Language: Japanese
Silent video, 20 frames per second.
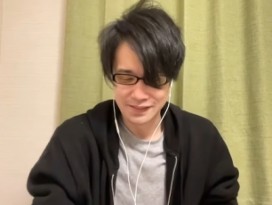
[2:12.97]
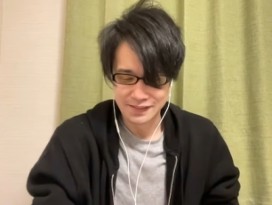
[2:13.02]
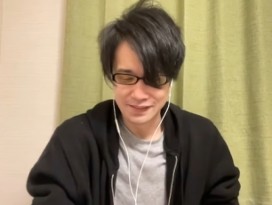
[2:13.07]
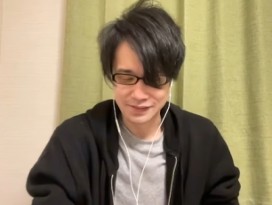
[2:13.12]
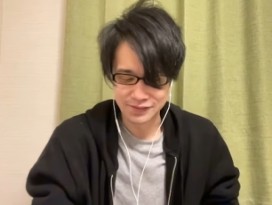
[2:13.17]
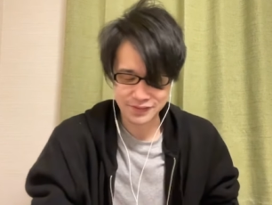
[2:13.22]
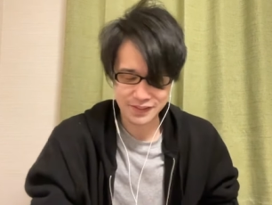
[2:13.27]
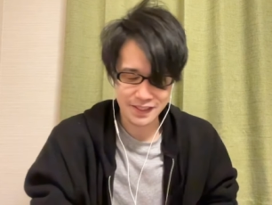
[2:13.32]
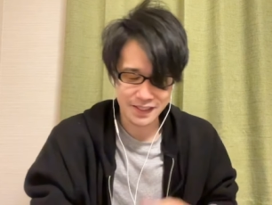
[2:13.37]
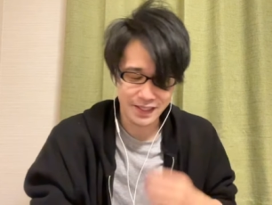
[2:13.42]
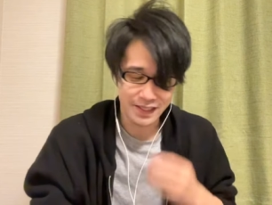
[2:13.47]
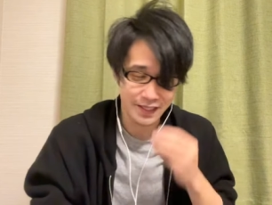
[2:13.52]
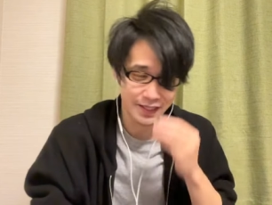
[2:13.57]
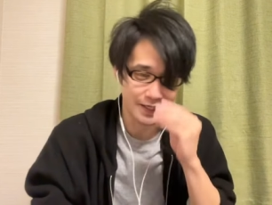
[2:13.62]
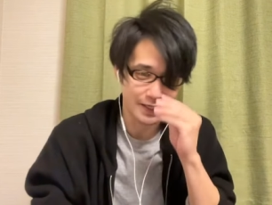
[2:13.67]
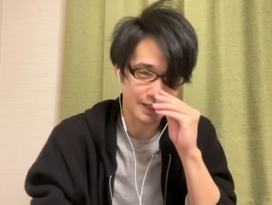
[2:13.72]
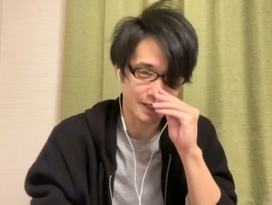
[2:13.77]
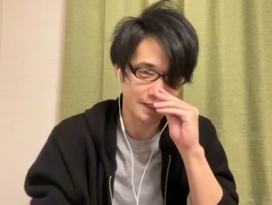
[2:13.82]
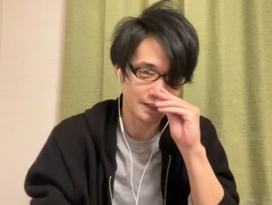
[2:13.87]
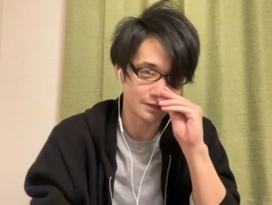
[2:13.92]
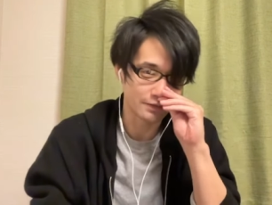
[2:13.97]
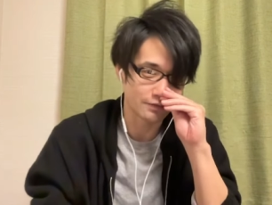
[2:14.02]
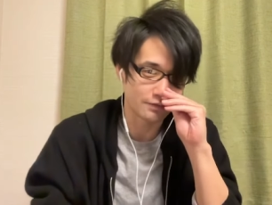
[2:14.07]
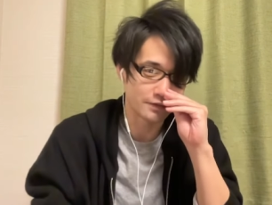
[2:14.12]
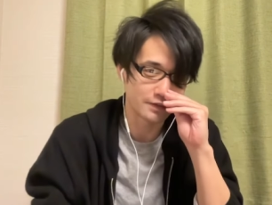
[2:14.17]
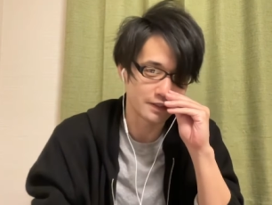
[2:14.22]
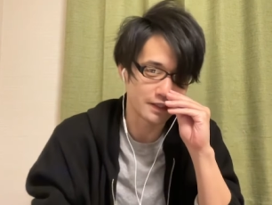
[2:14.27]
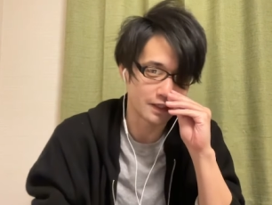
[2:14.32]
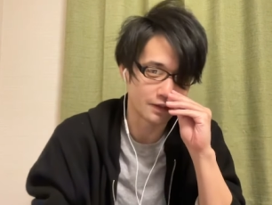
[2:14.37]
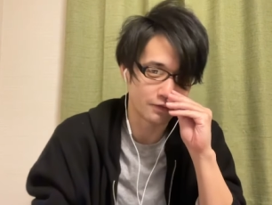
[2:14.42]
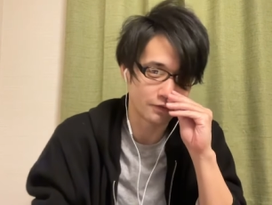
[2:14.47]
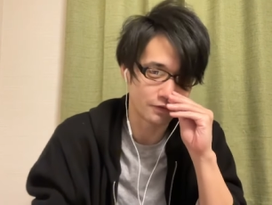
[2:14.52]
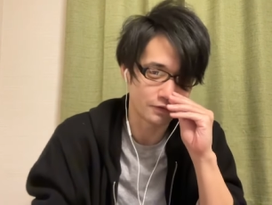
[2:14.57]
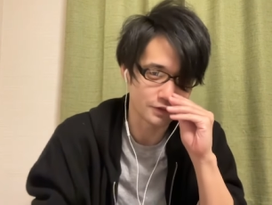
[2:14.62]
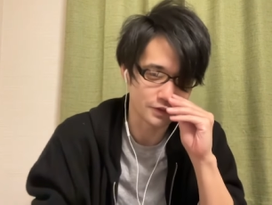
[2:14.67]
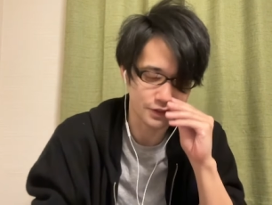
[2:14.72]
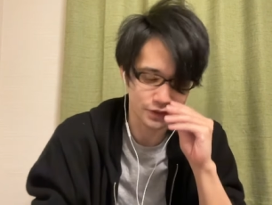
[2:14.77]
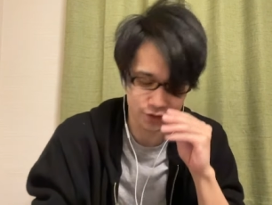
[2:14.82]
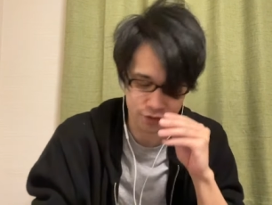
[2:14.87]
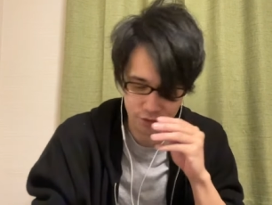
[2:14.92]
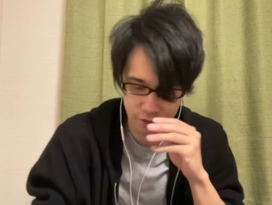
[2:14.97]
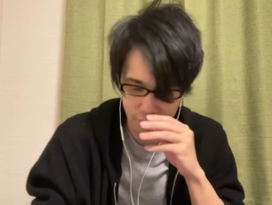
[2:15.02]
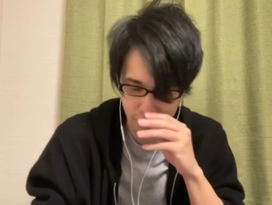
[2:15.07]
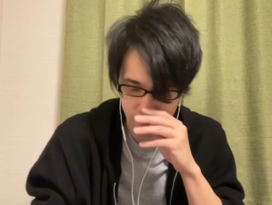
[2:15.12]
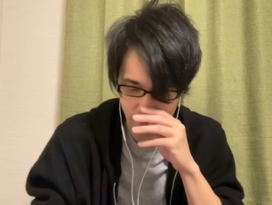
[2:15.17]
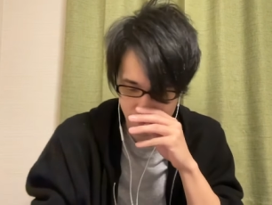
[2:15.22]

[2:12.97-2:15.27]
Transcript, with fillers: それでは、えー、と、クリア報酬。